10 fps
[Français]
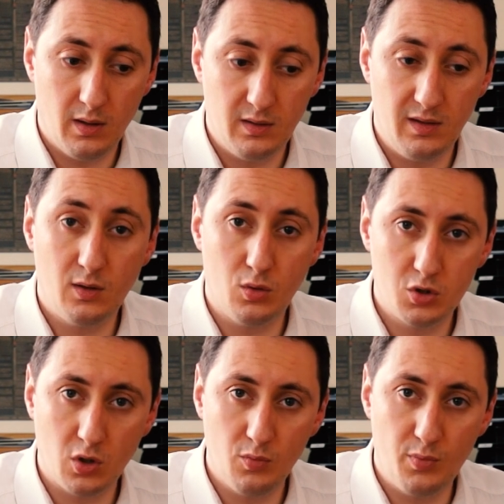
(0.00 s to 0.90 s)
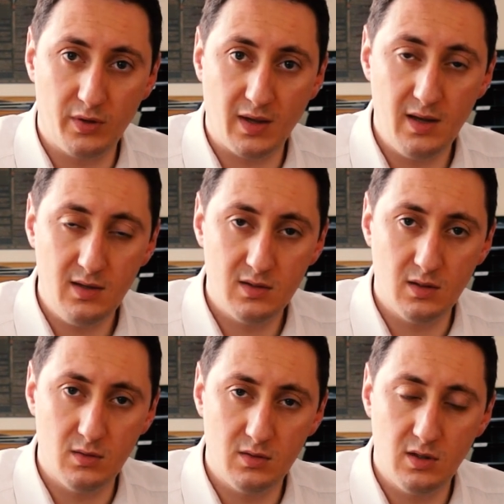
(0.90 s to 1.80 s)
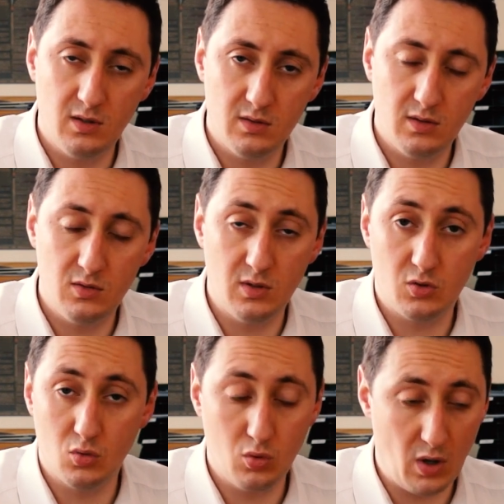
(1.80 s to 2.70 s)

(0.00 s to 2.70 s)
des décrocheurs de portraits. C'est une asso